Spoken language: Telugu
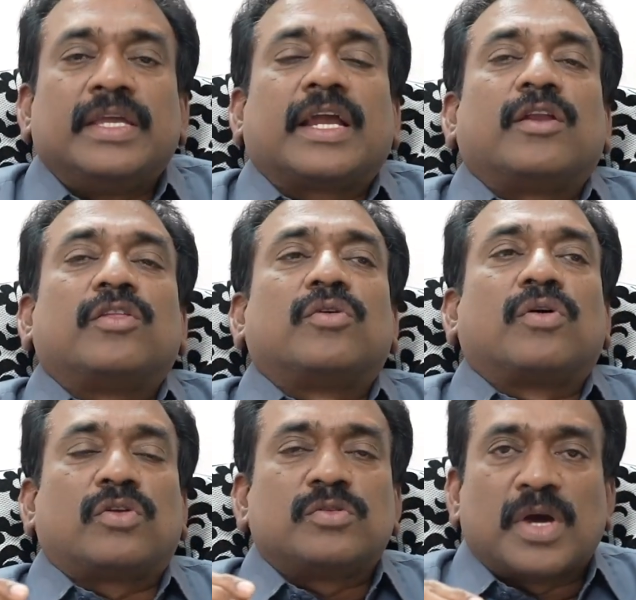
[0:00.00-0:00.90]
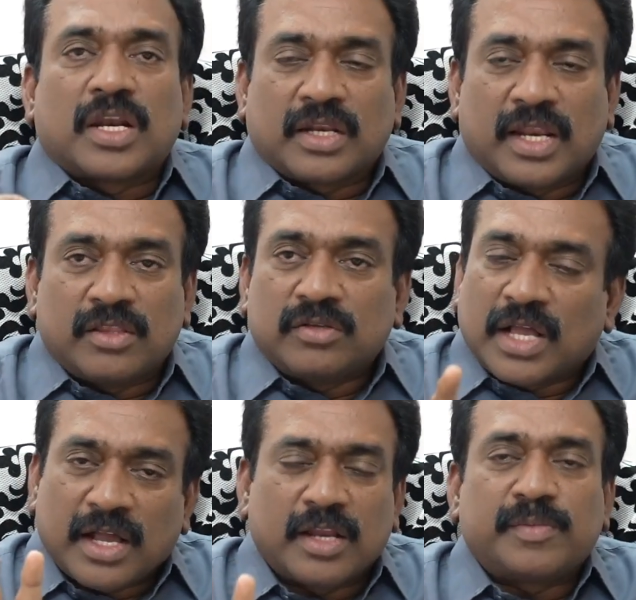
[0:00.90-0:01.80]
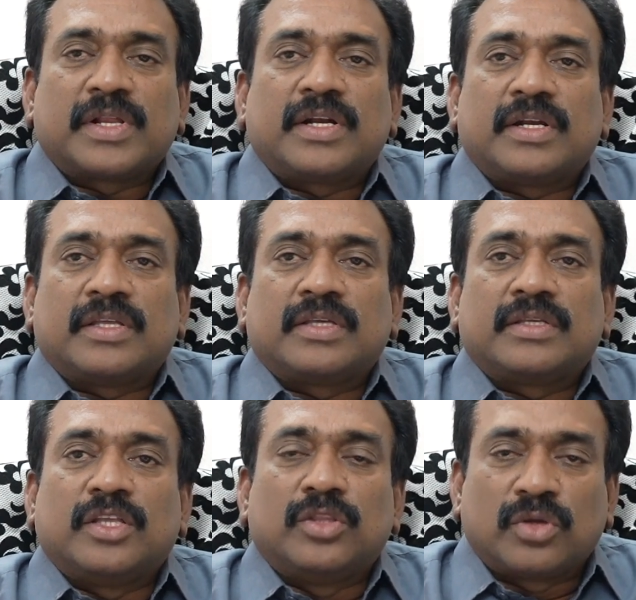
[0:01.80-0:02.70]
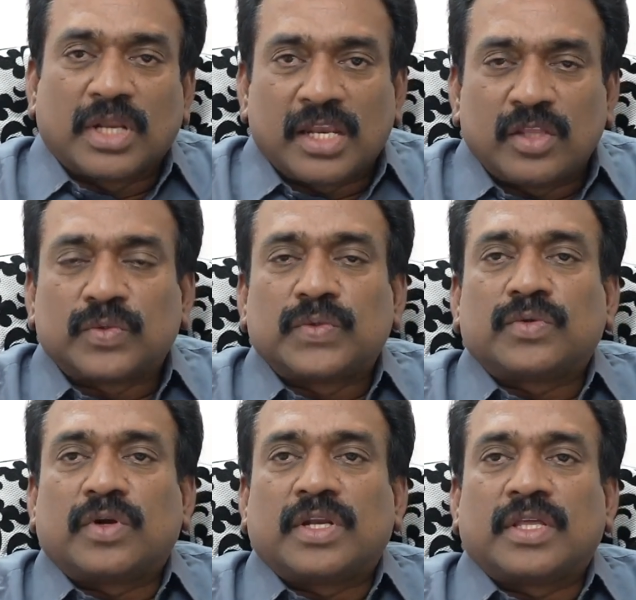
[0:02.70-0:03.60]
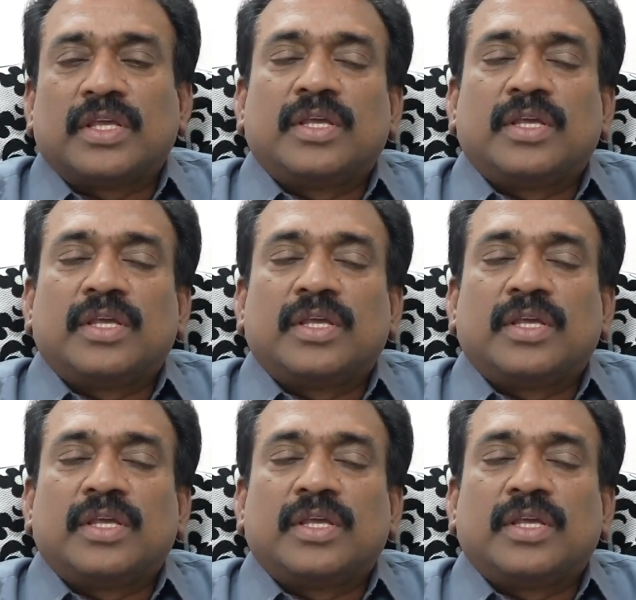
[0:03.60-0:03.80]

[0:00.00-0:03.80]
ఇక్కడ ఏదో ఒకరోజు మార్కు రాలేదు కంగారు పడకండి ఎందుకు రాలేదో చూసుకోండి